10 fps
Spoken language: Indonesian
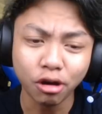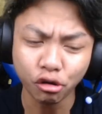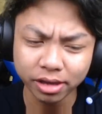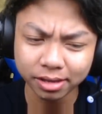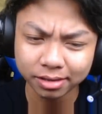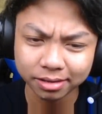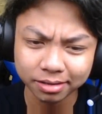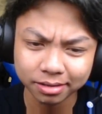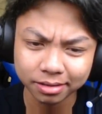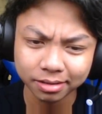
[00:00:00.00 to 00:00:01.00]
Oke.
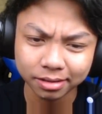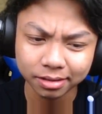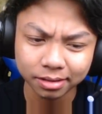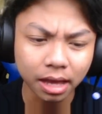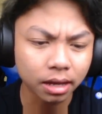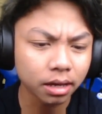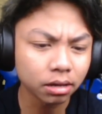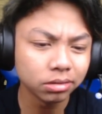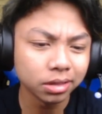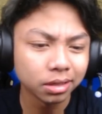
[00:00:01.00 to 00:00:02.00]
Okay. Ya, kayak
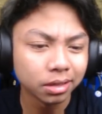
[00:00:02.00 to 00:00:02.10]
gitu sih.